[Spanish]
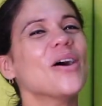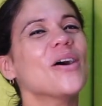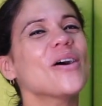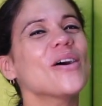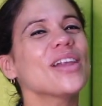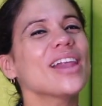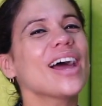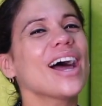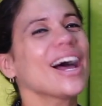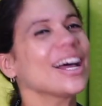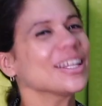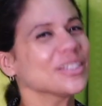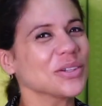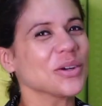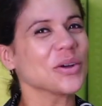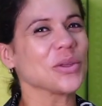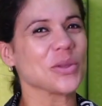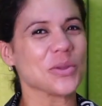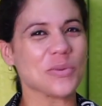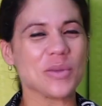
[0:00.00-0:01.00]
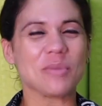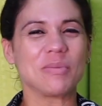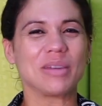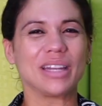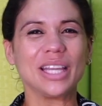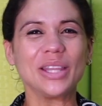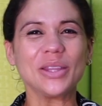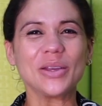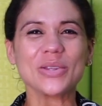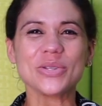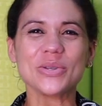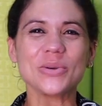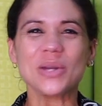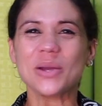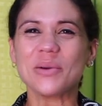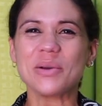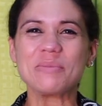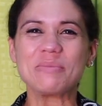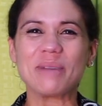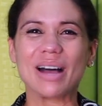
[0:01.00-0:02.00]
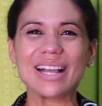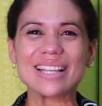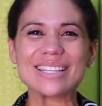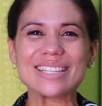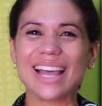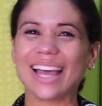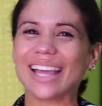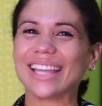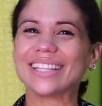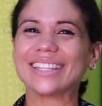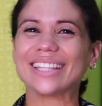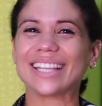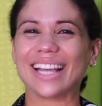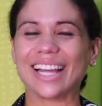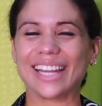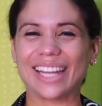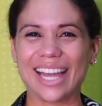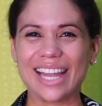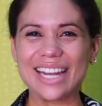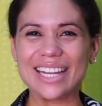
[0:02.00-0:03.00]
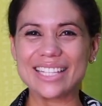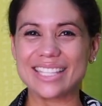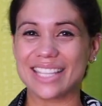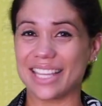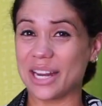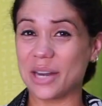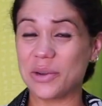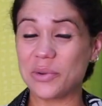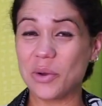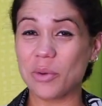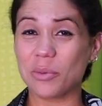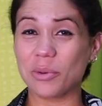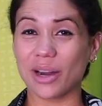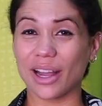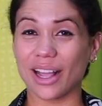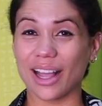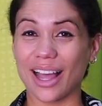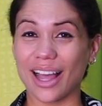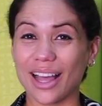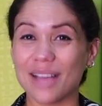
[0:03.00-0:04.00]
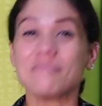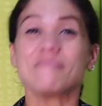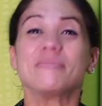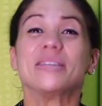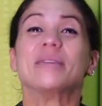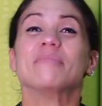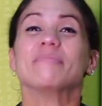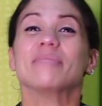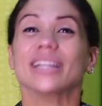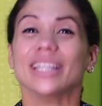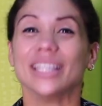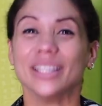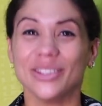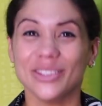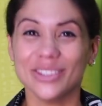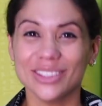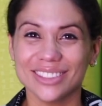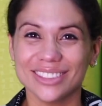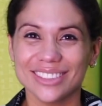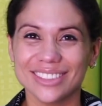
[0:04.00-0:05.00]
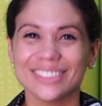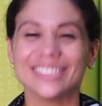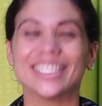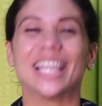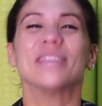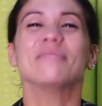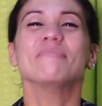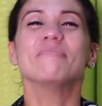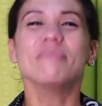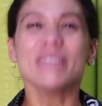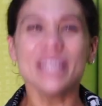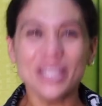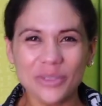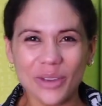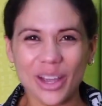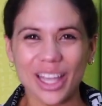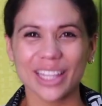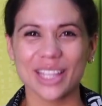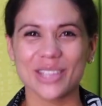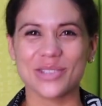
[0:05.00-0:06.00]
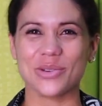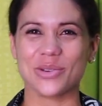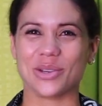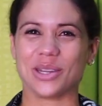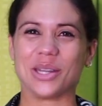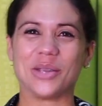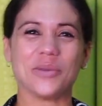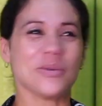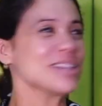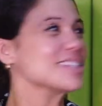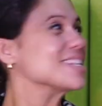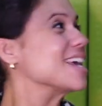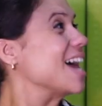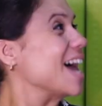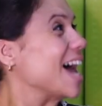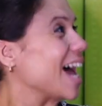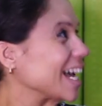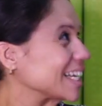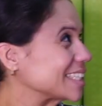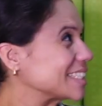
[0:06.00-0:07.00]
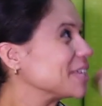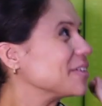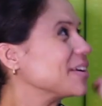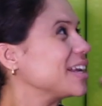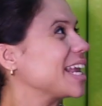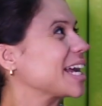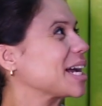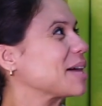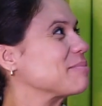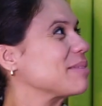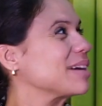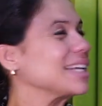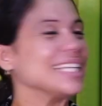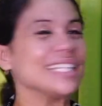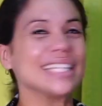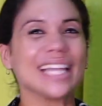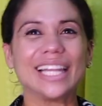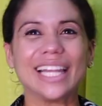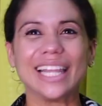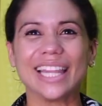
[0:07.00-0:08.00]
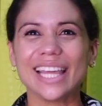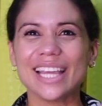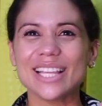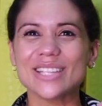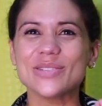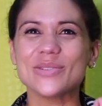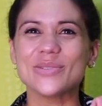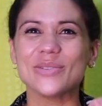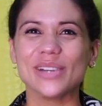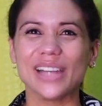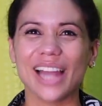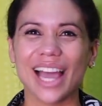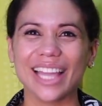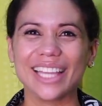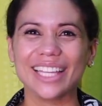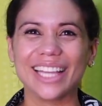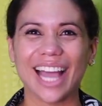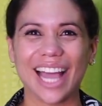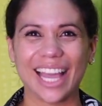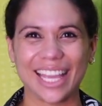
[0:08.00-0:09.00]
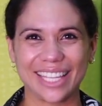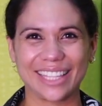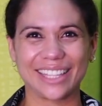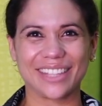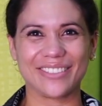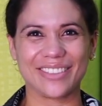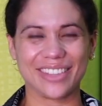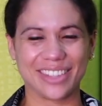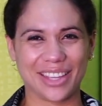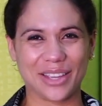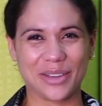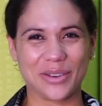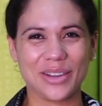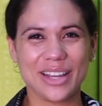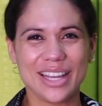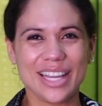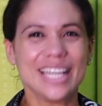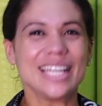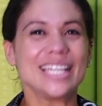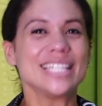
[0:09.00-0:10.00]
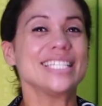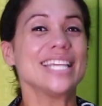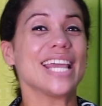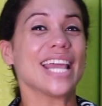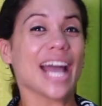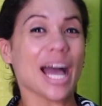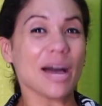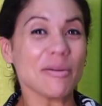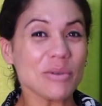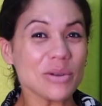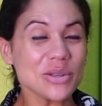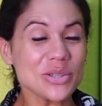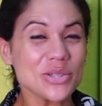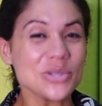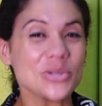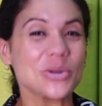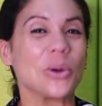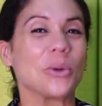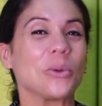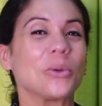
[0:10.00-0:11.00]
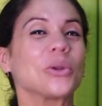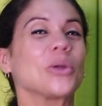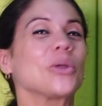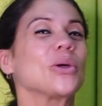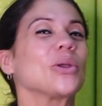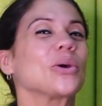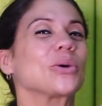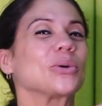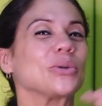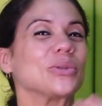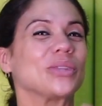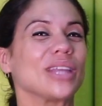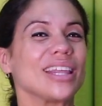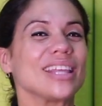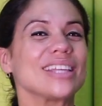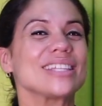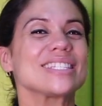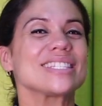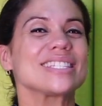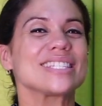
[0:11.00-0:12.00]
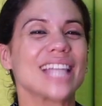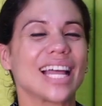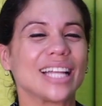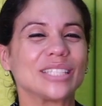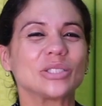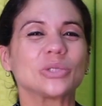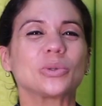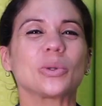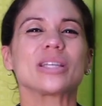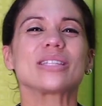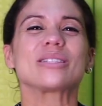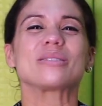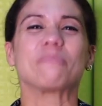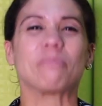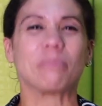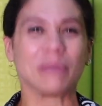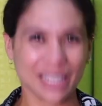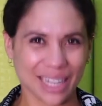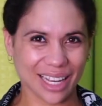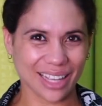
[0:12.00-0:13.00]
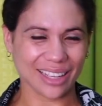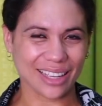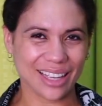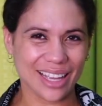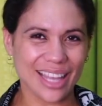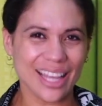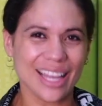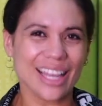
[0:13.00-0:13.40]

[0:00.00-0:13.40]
Hola a todos, bienvenidos una vez más a este canal. Si eres nuevo por acá, bienvenido. Te invito a que te suscribas, actives la campanita y le dejes un like a este video. Llegamos con uno de los que ustedes tanto esperan.